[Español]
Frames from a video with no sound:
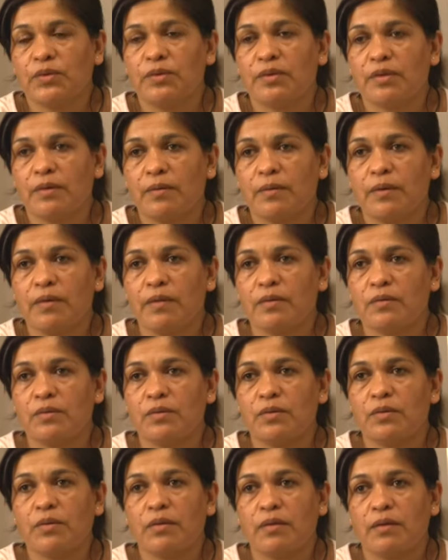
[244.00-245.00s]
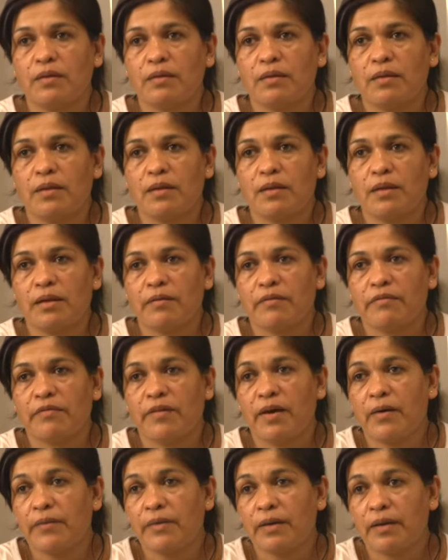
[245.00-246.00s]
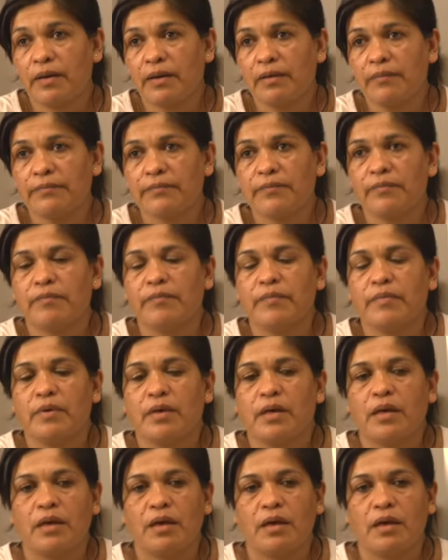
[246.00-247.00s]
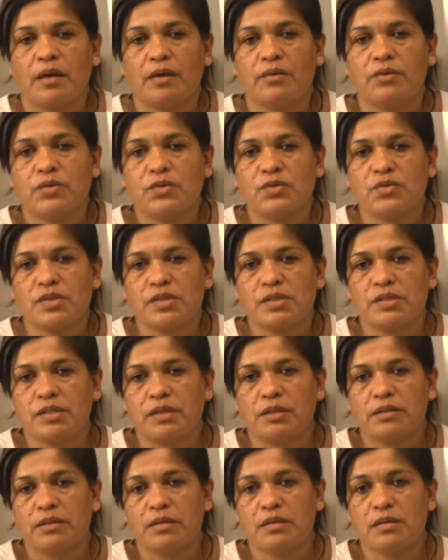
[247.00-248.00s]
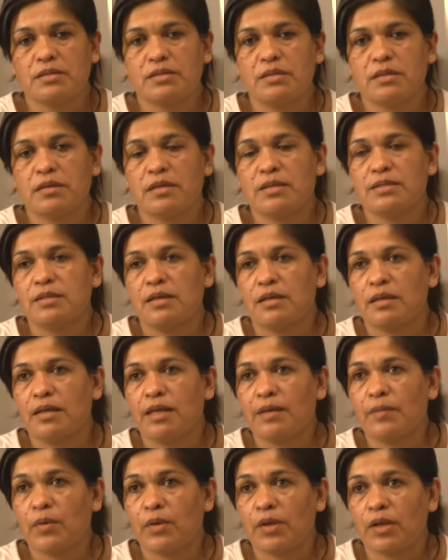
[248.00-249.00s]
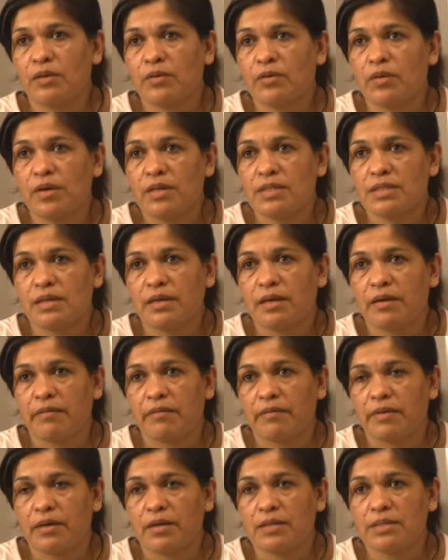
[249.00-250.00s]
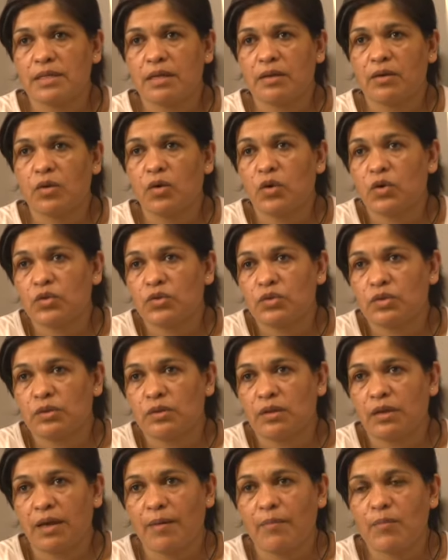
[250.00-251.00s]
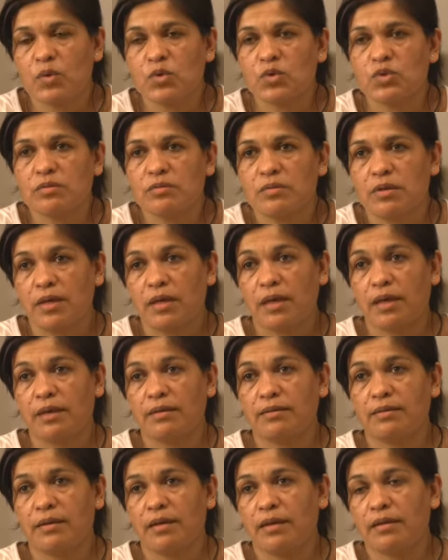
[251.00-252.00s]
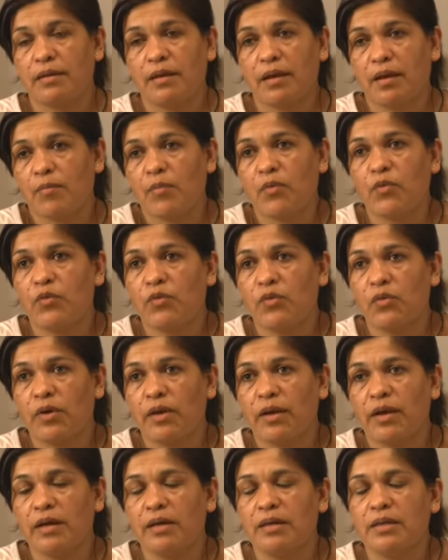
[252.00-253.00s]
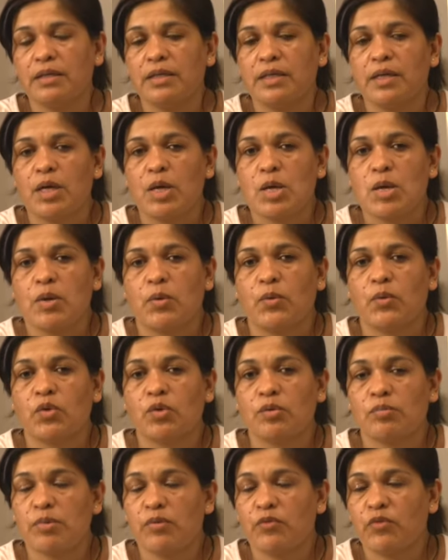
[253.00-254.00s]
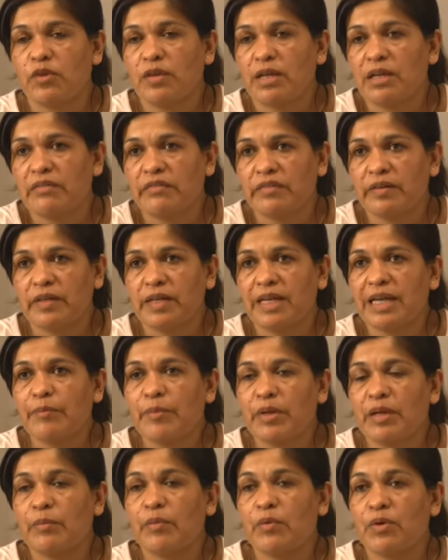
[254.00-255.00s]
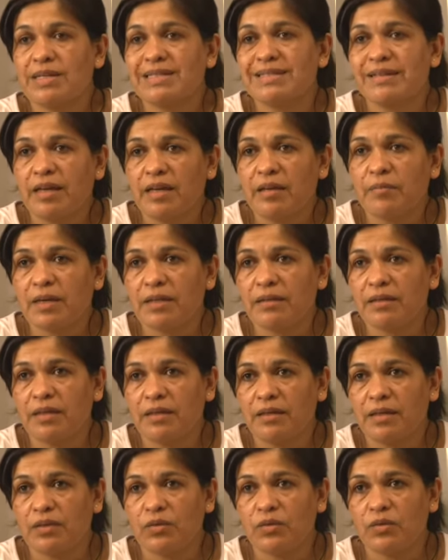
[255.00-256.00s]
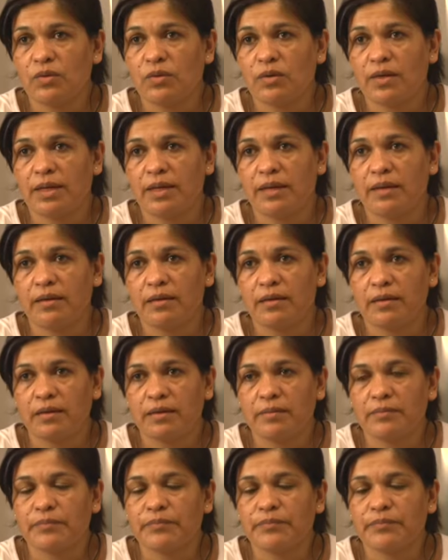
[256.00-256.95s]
estaba dentro de, la fábrica, entonces este, decidí seguir abonando ese costo, digamos, extra, digamos, fuera, cuando me fui de la fábrica para poder seguir manteniendo a la nena